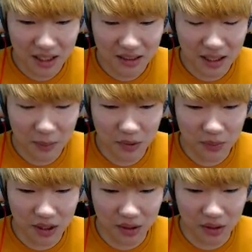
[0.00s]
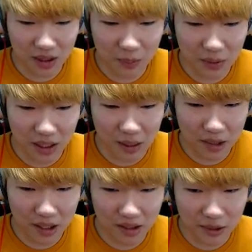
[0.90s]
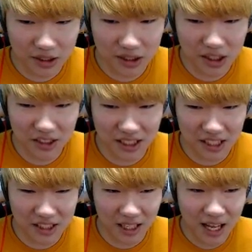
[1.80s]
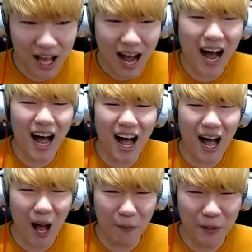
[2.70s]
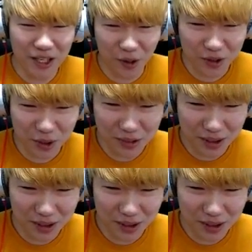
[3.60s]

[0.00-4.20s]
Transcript: 3.4 굉장히 피가 애매하게 남았어 자식아 하! 피 0.1